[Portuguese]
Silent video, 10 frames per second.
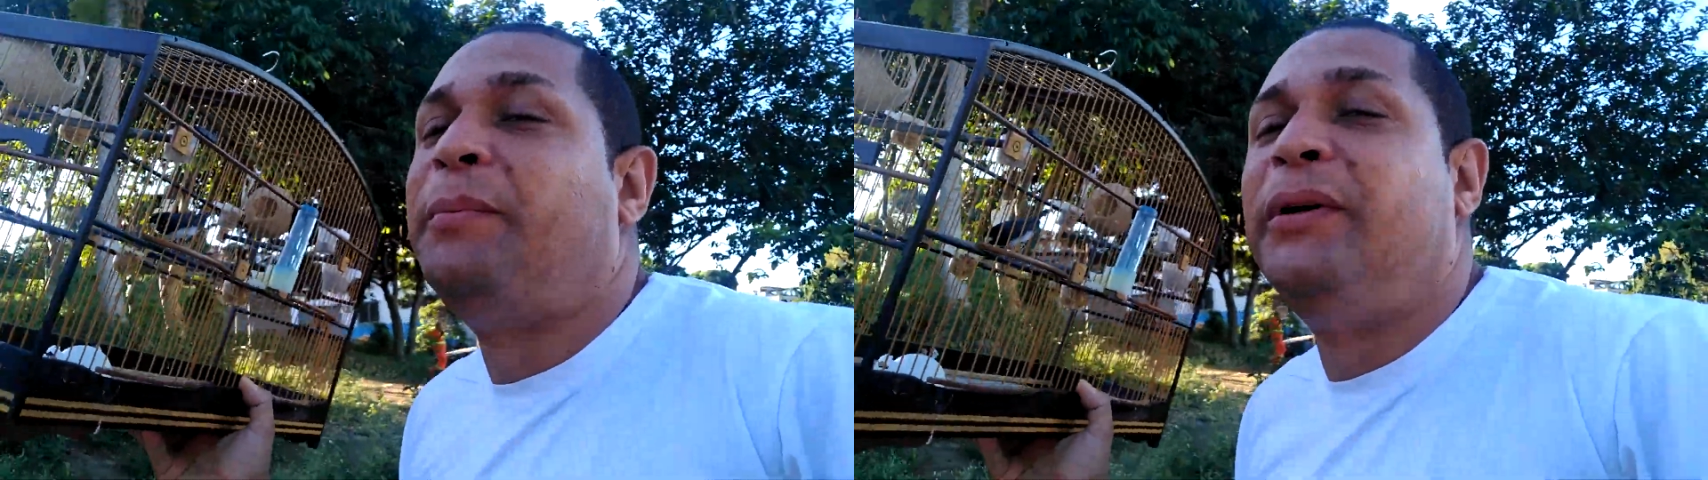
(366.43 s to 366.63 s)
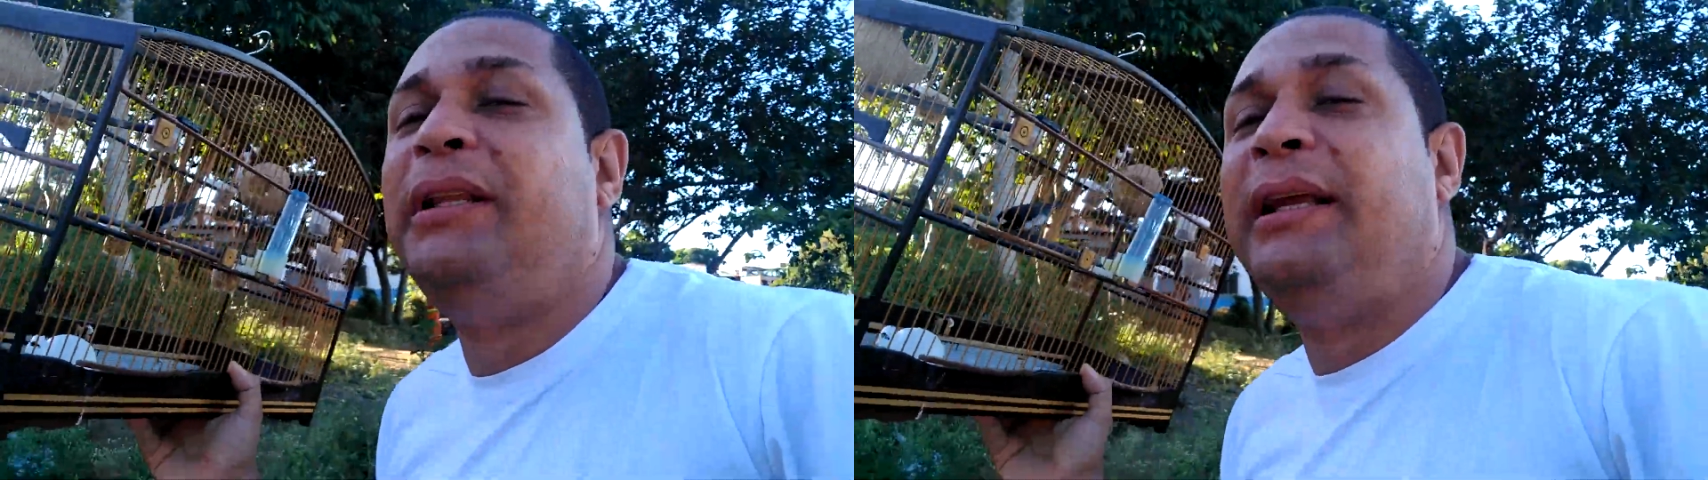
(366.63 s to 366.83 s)

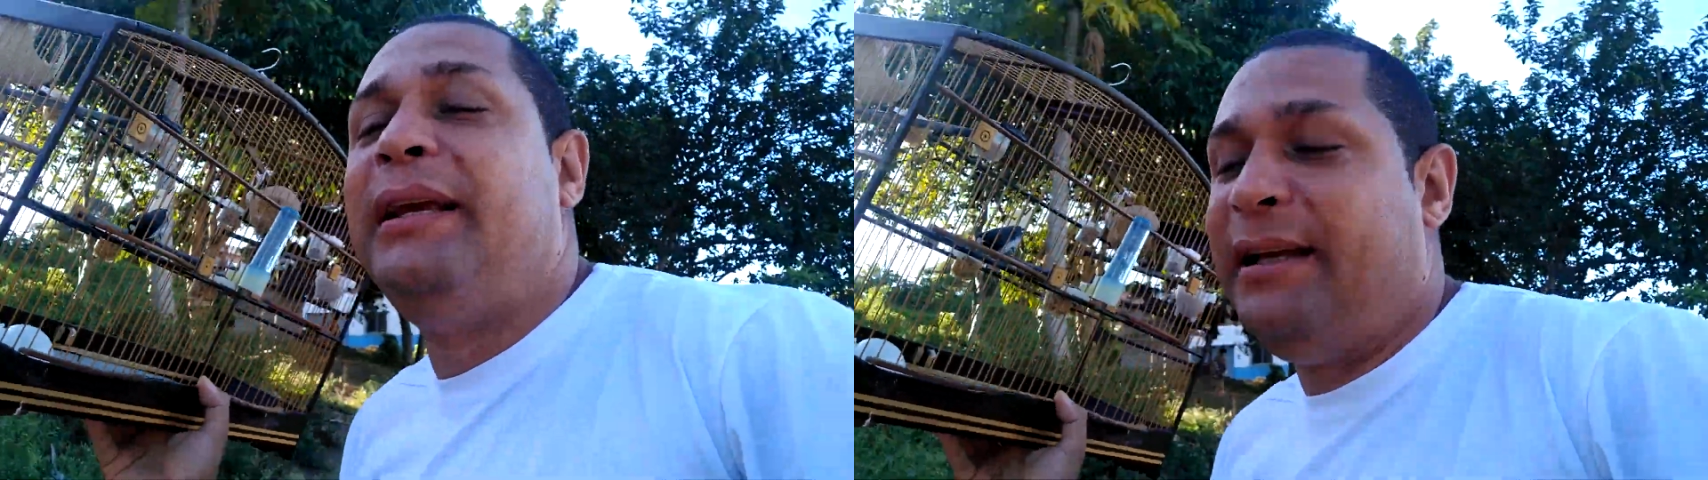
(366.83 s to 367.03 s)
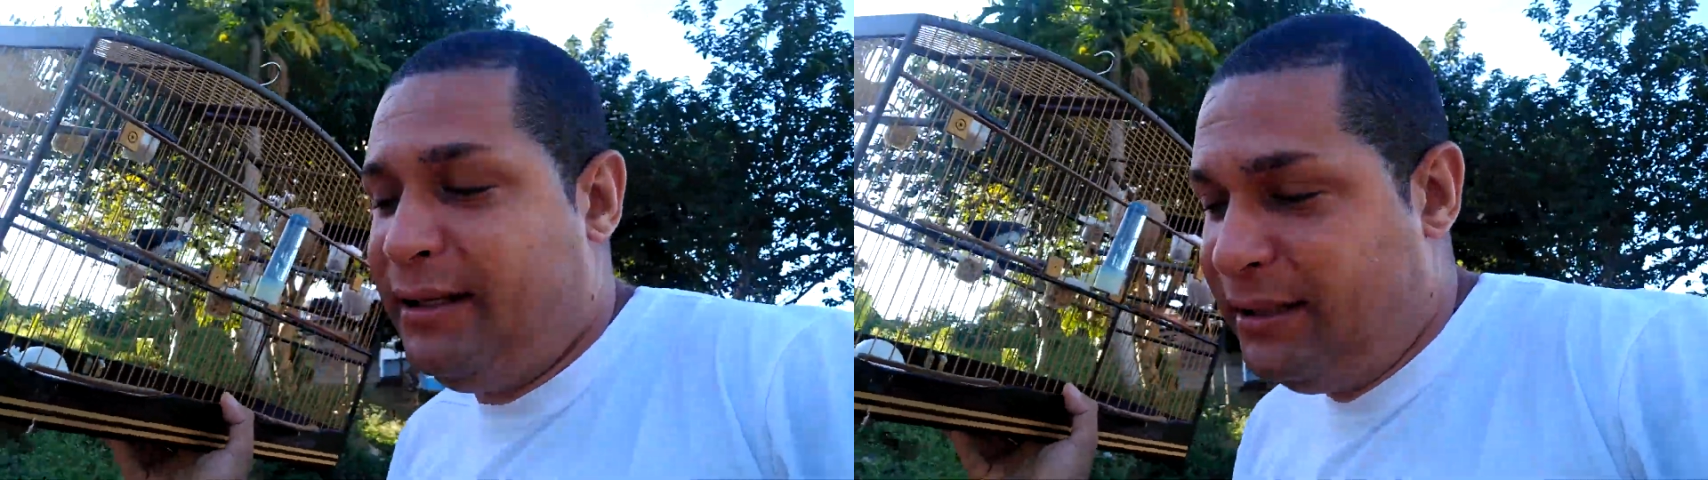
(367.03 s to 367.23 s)

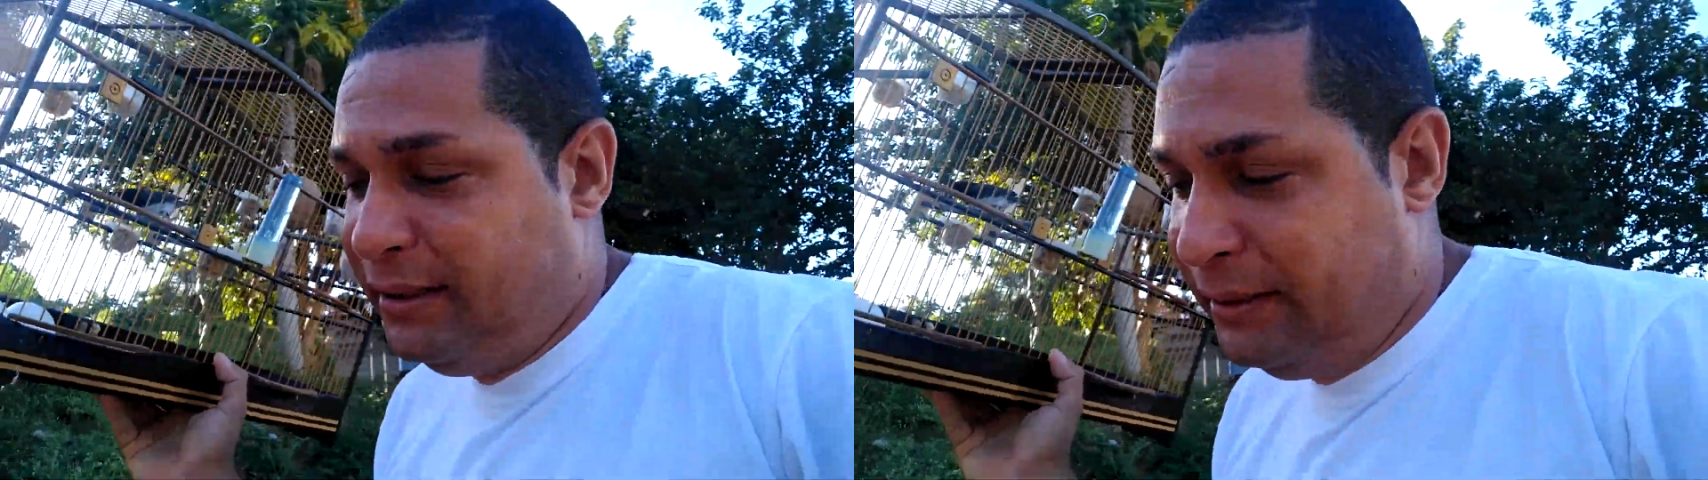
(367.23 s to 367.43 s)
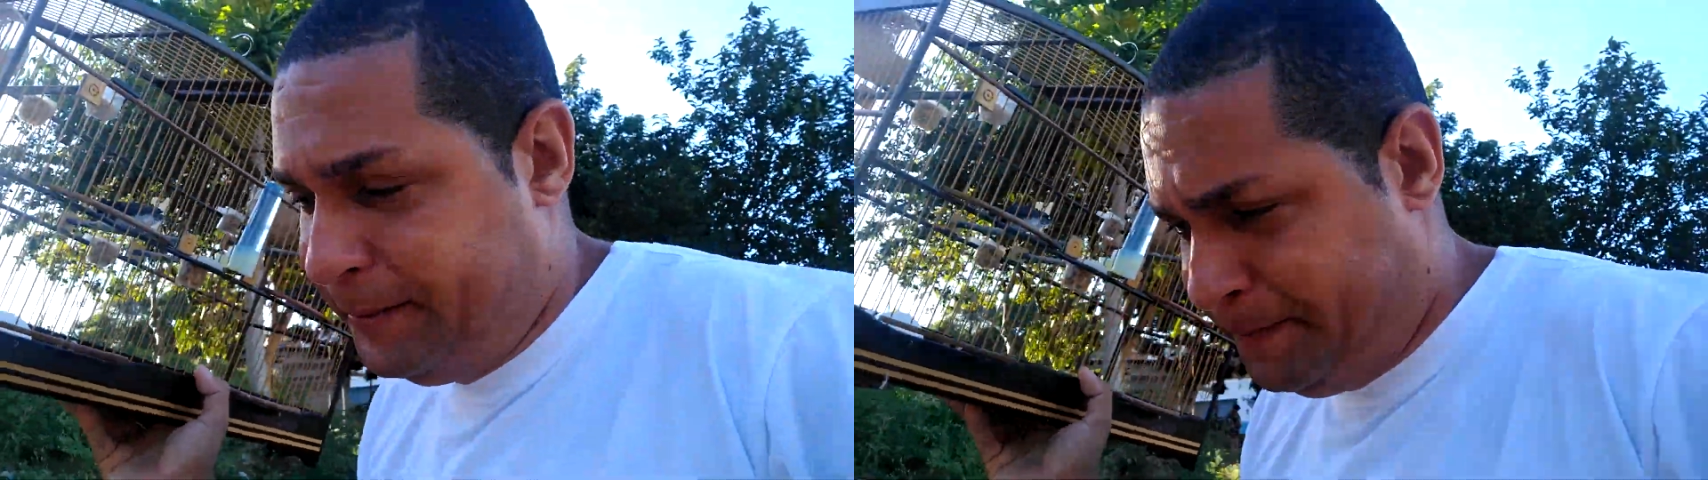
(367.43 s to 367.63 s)
poder,
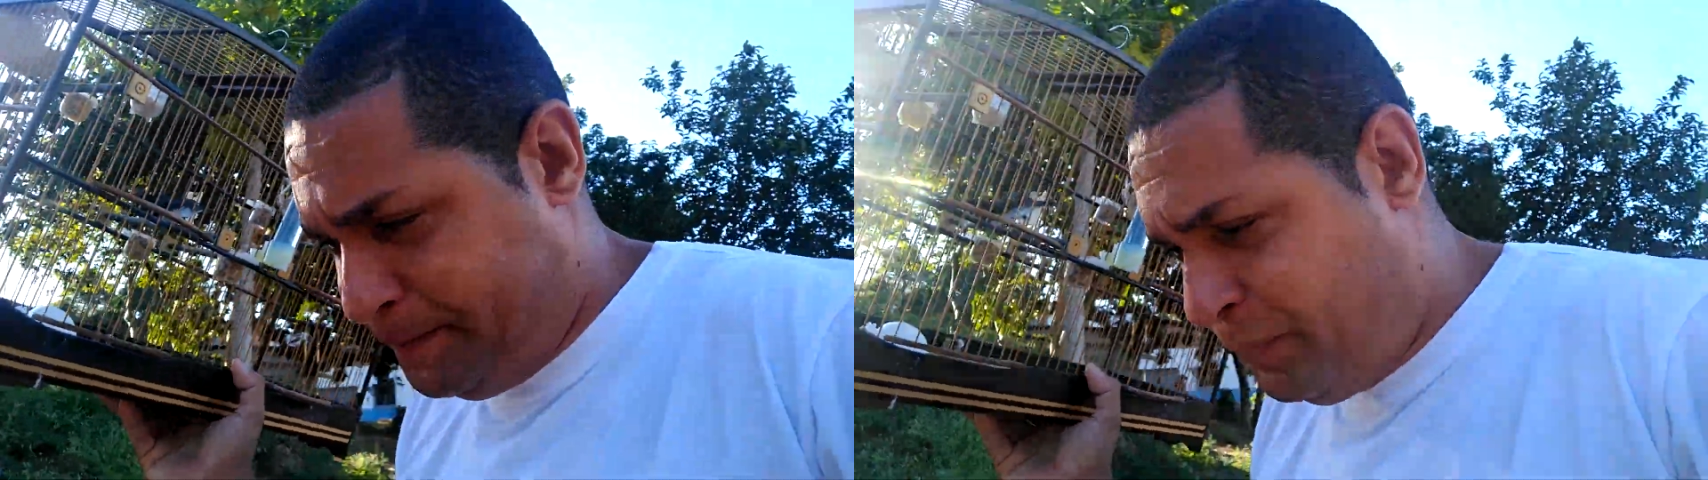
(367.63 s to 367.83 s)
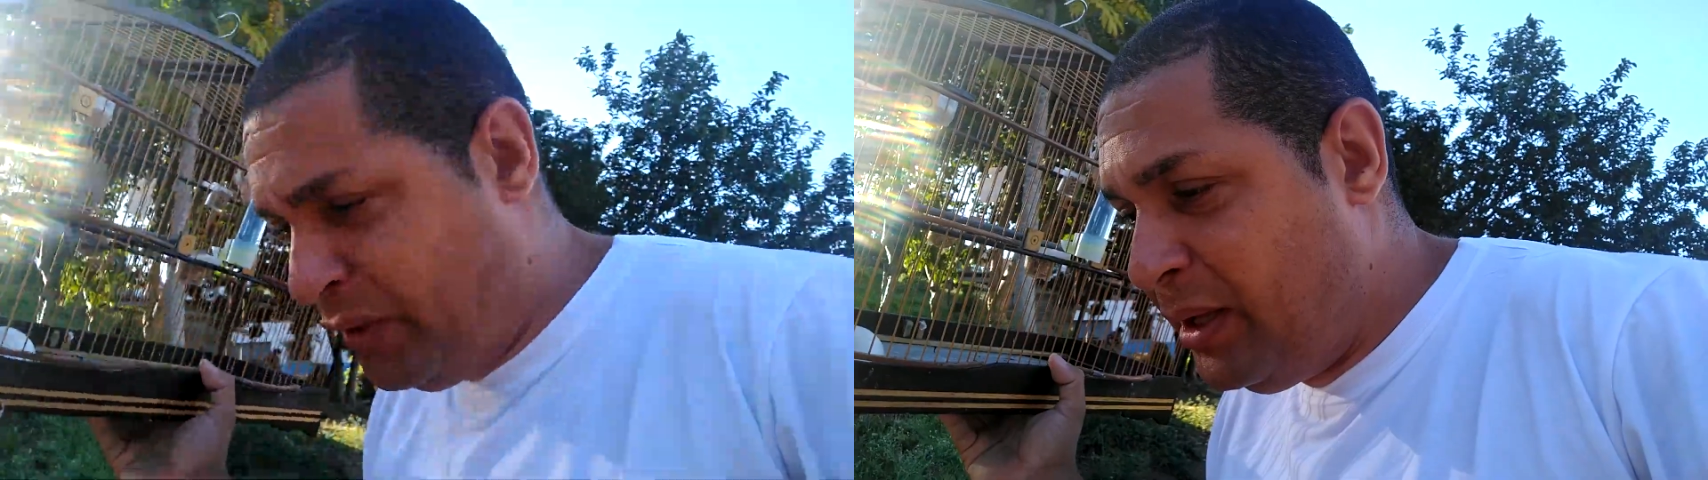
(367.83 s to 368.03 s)

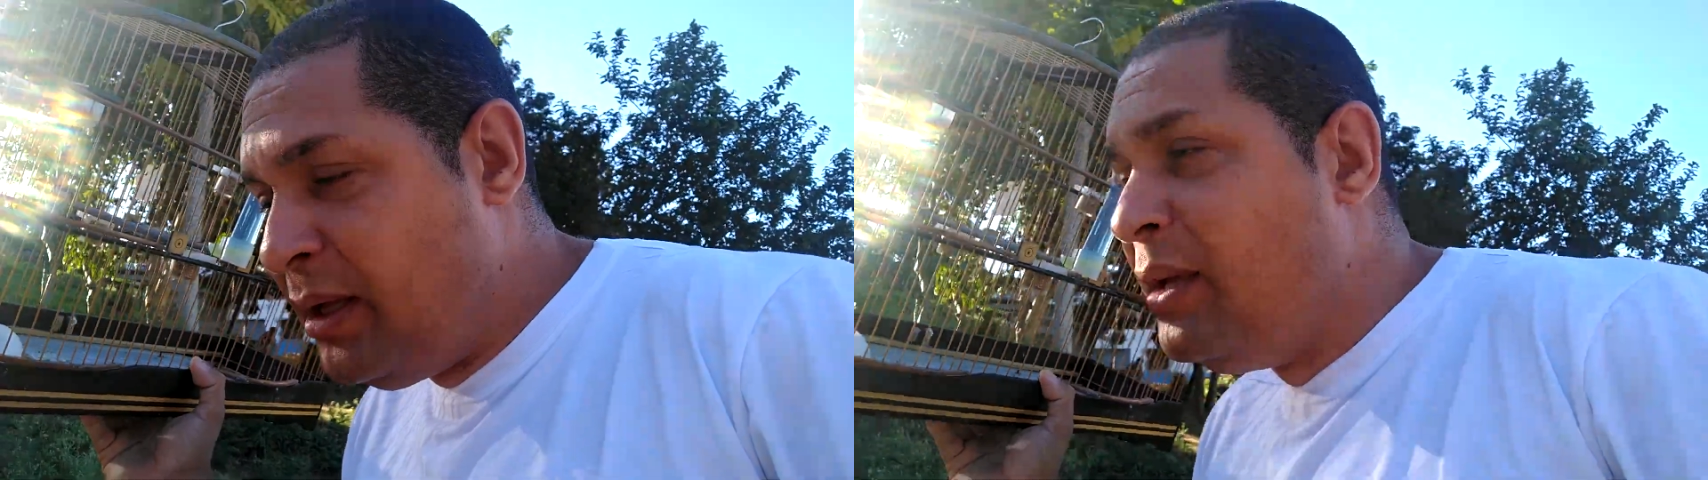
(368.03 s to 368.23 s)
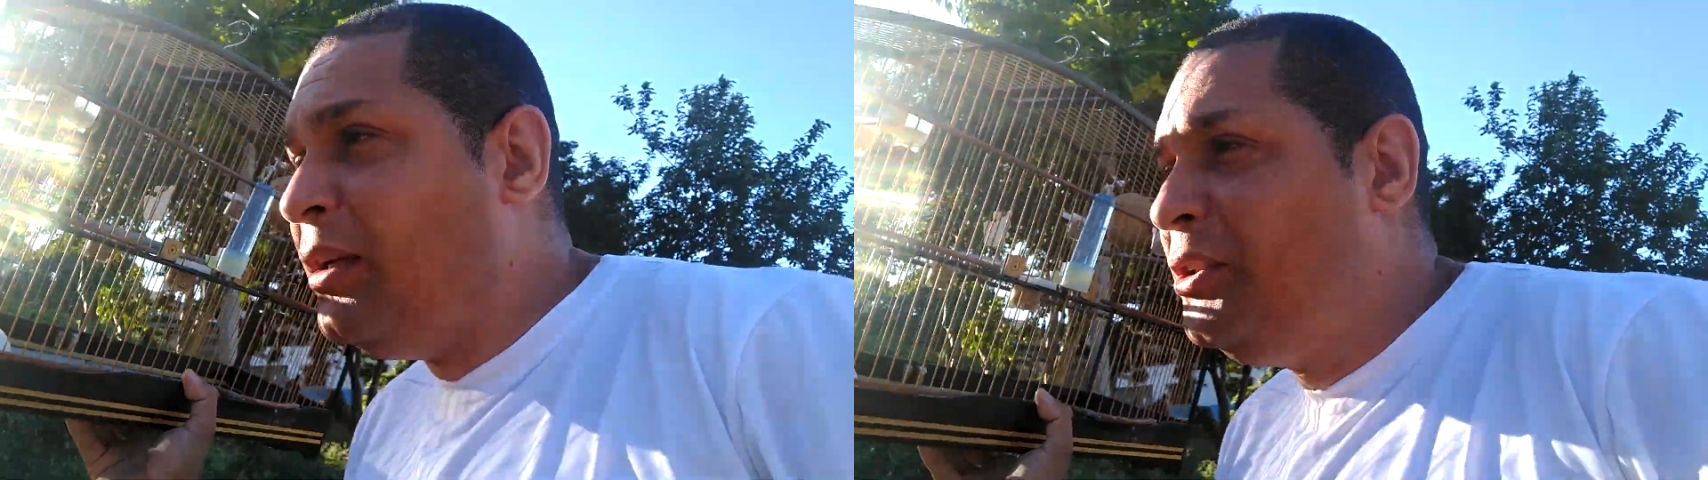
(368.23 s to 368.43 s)

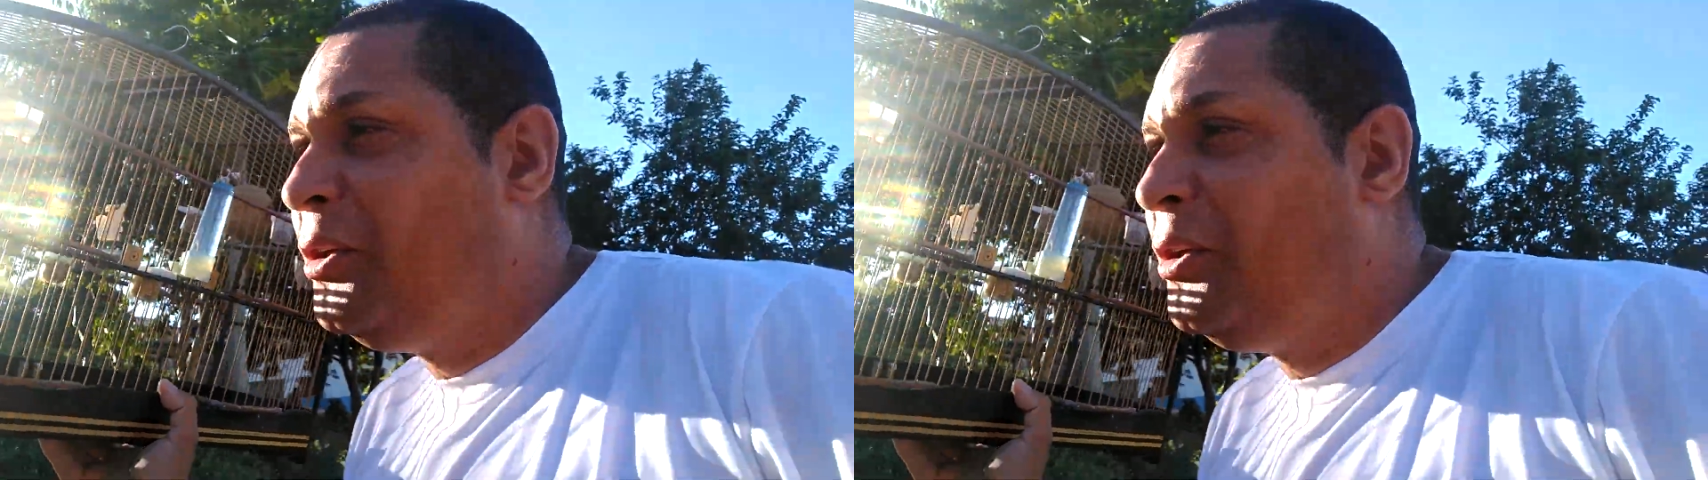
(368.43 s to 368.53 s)
de